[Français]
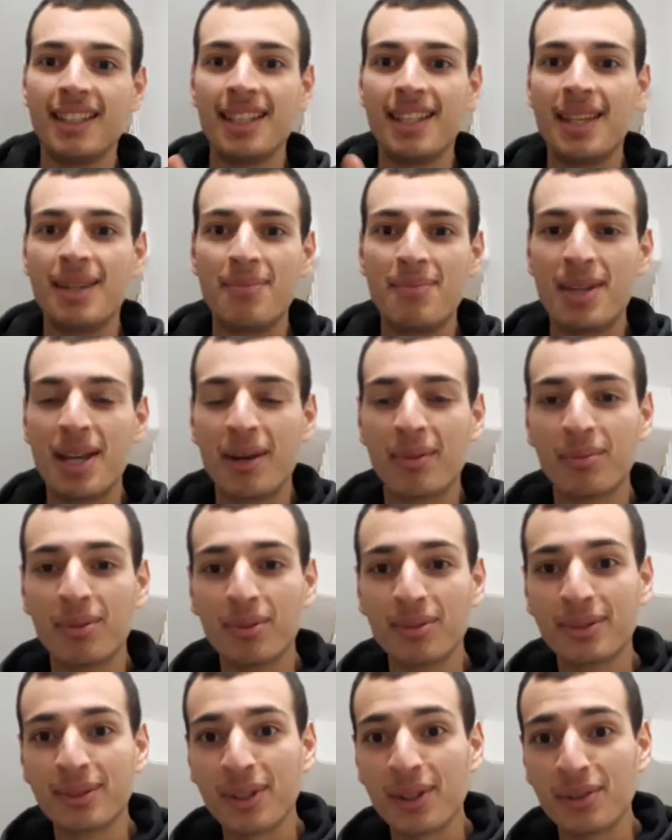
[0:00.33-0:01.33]
Eh bien
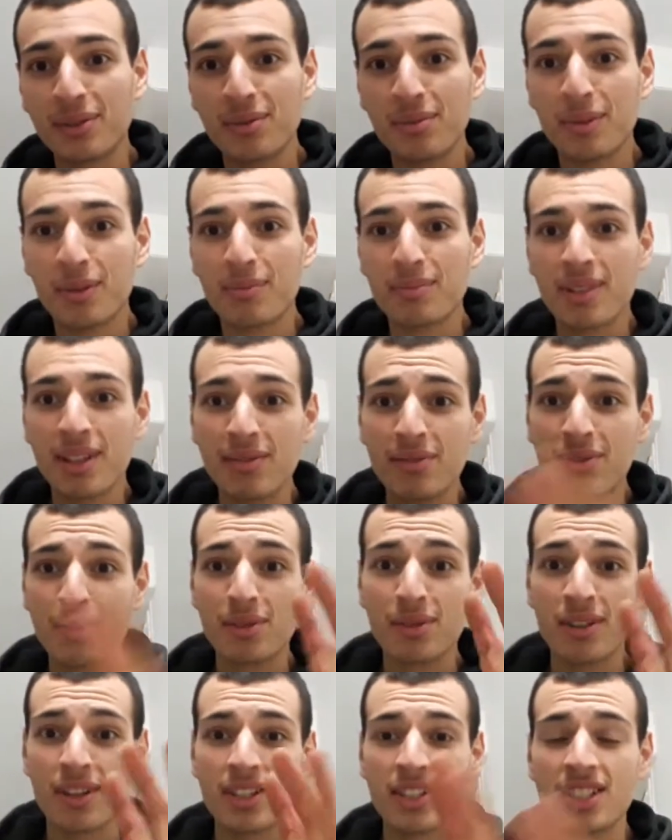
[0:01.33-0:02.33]
bonsoir tout le monde, bienvenue
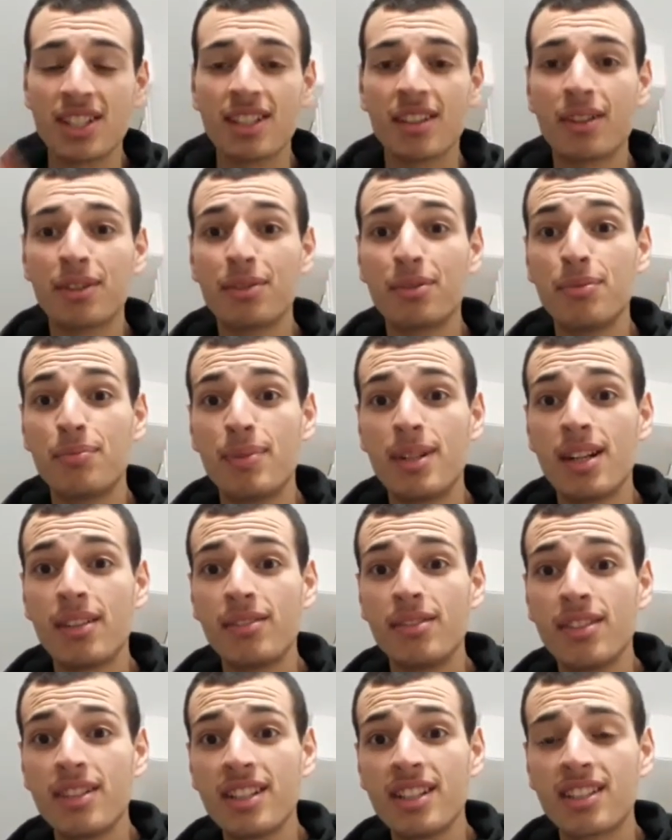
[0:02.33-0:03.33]
sur la chaîne Road to
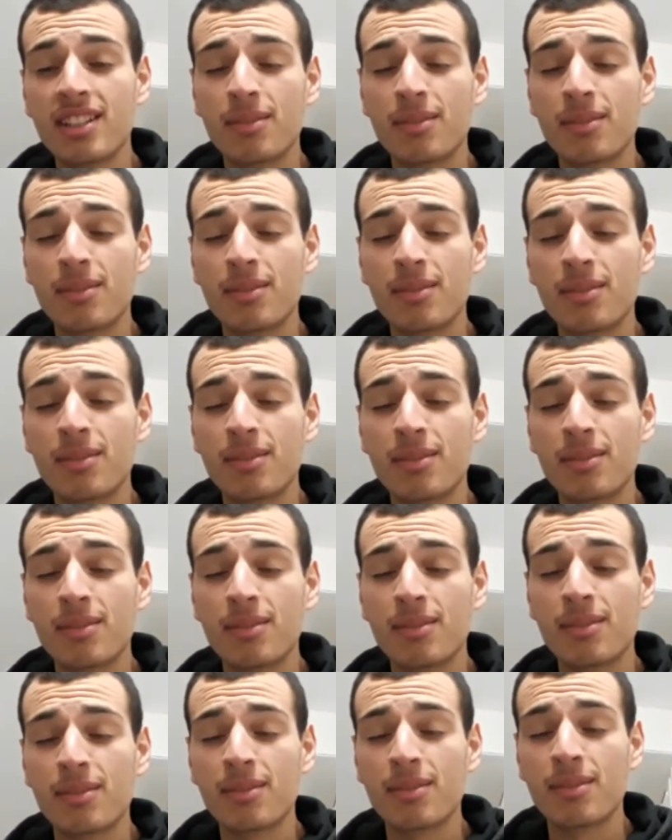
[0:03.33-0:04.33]
Pilote de ligne. J'espère que vous allez toutes
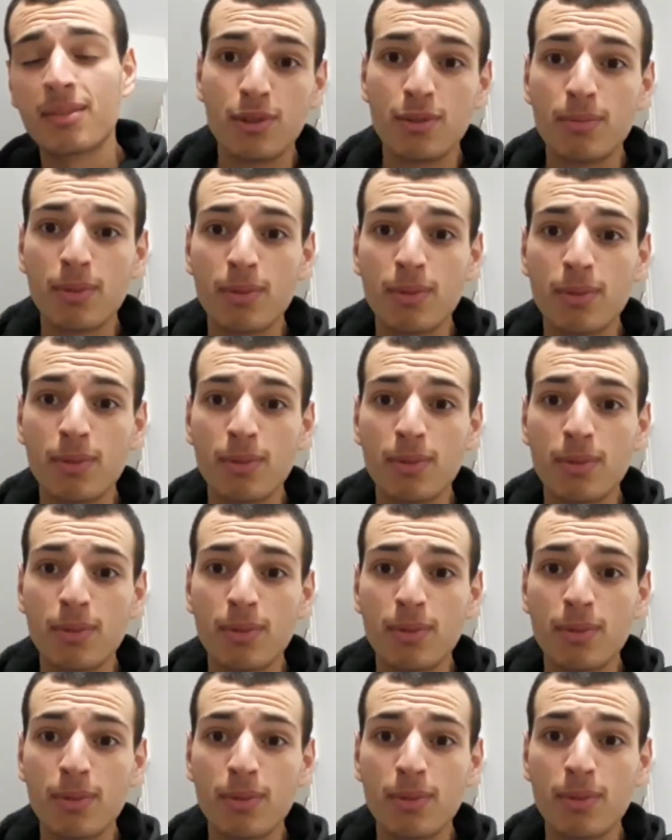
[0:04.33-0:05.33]
et tous super bien
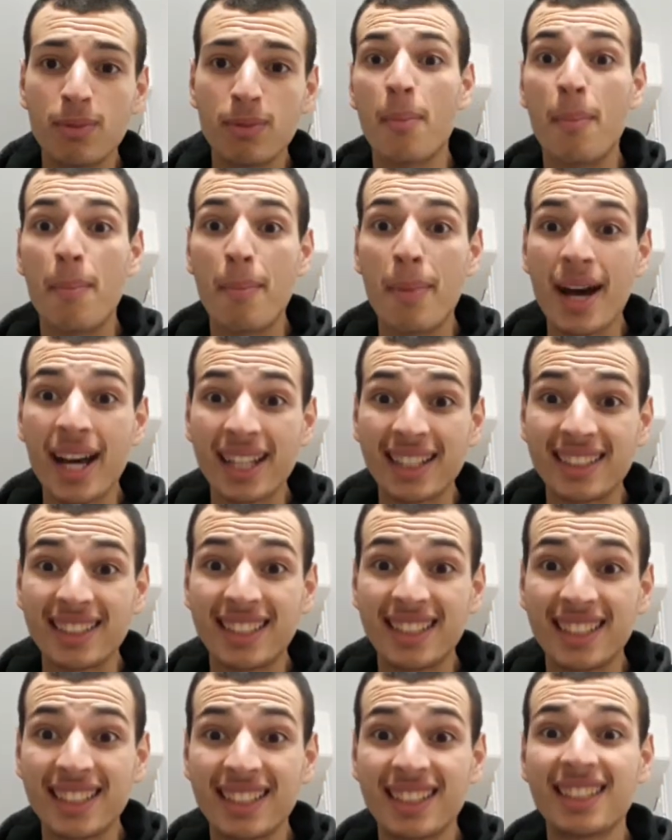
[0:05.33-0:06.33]
en ce
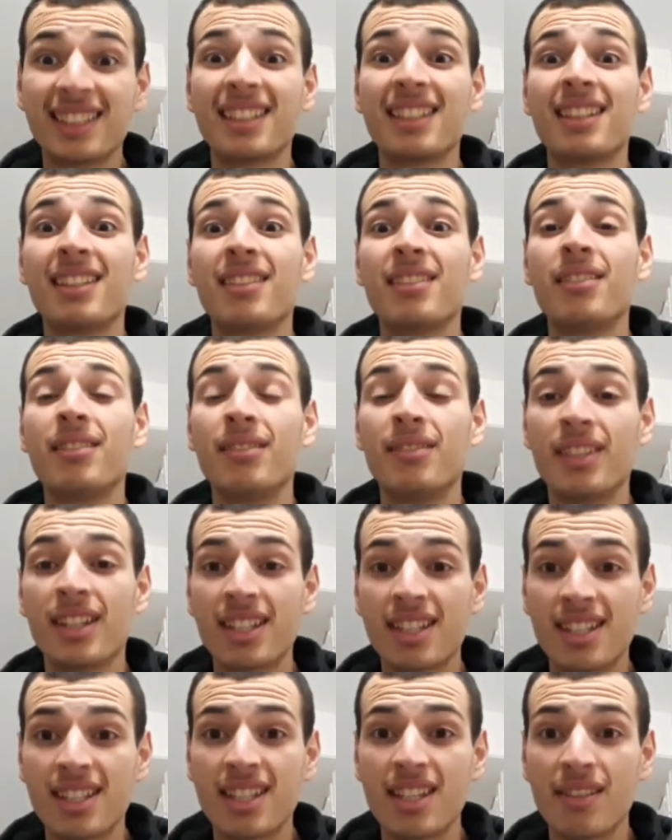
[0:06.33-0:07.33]
mardi
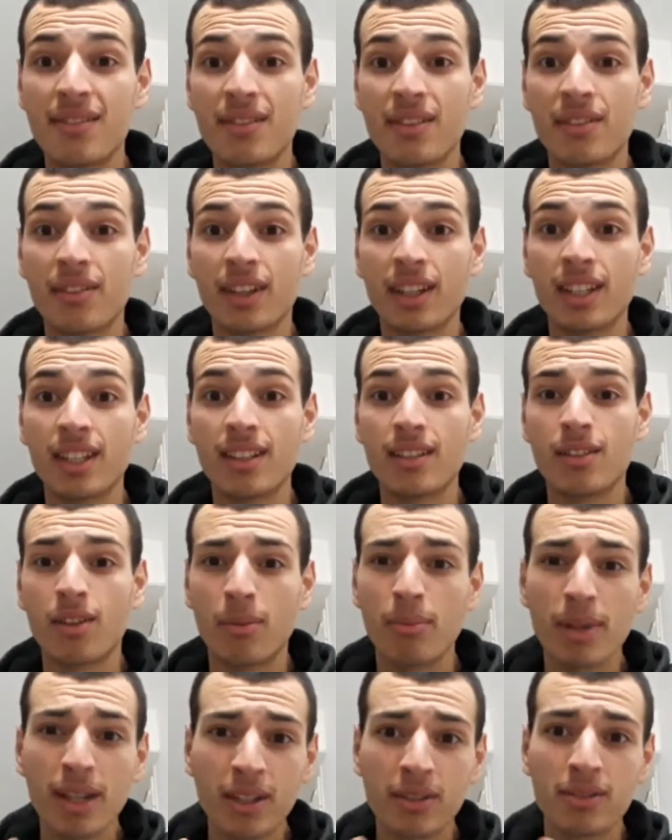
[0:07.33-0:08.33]
26 février. Non,
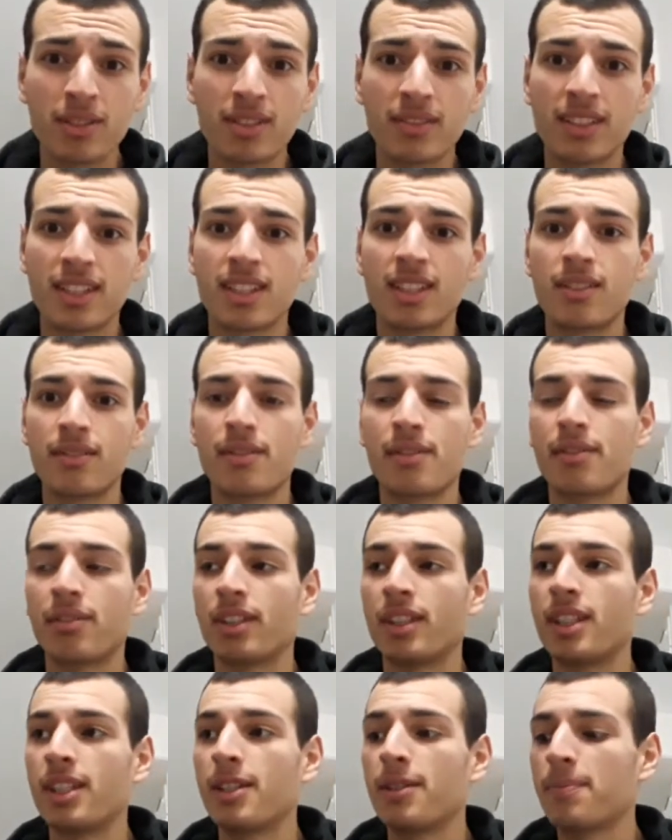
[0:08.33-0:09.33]
mercredi 26
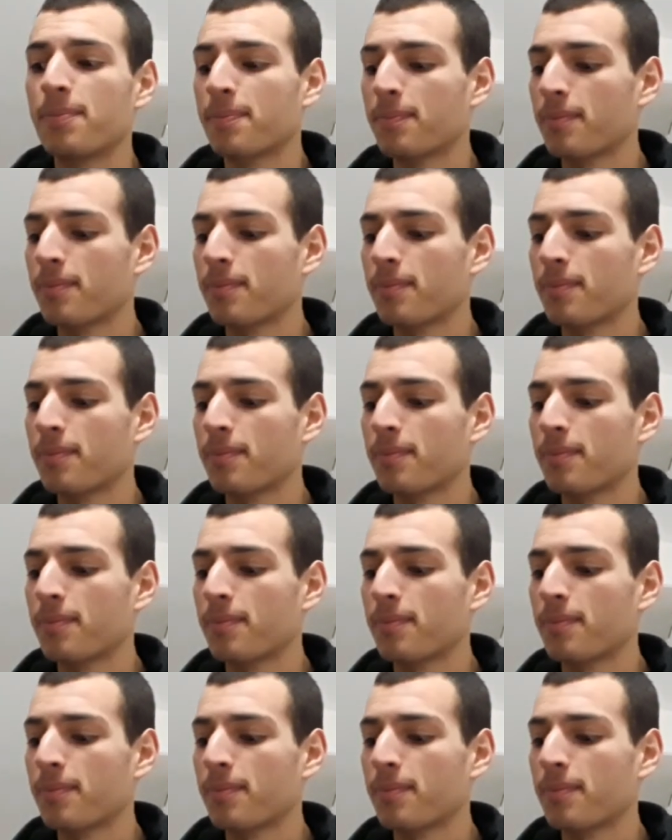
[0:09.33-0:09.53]
février.